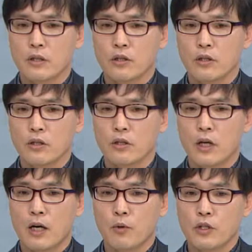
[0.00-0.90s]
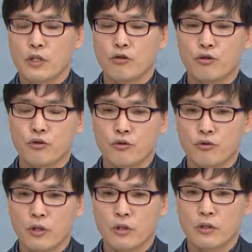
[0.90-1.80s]
그 아버지
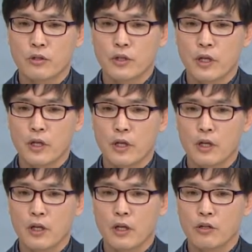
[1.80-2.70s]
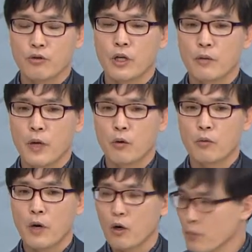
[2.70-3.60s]
유중권 선생의 유해를 메고
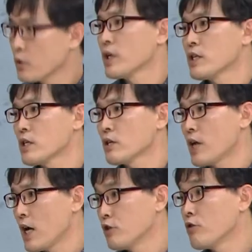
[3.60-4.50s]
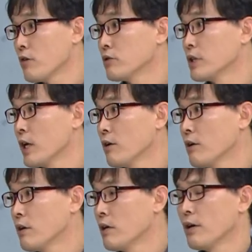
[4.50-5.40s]
막 헌병대 찾아가서 항의도 하고 그래요.
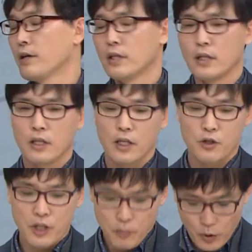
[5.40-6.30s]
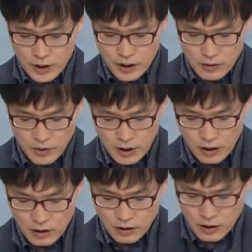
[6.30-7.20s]
예. 그래서 체포가 되십니다.
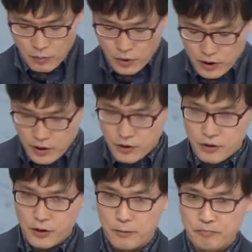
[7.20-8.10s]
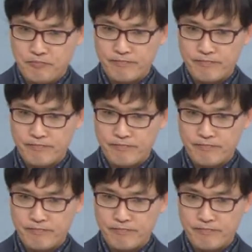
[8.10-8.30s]
체포가 되셔서